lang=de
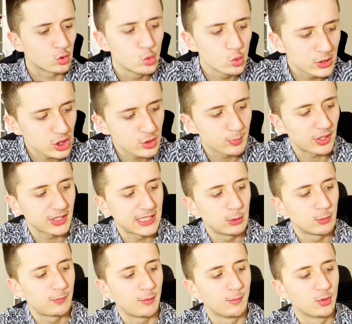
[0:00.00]
gute Sportdeo
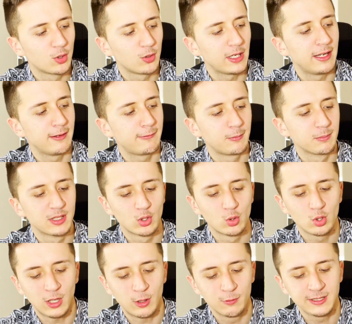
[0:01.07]
vom, du äh, vom Geruch
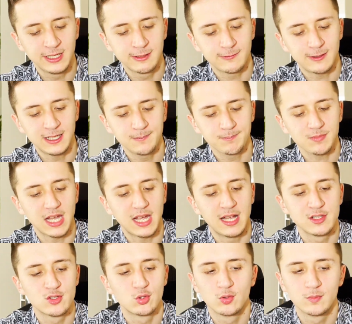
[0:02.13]
auf jeden Fall.
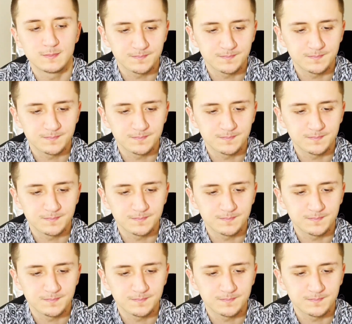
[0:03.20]
Also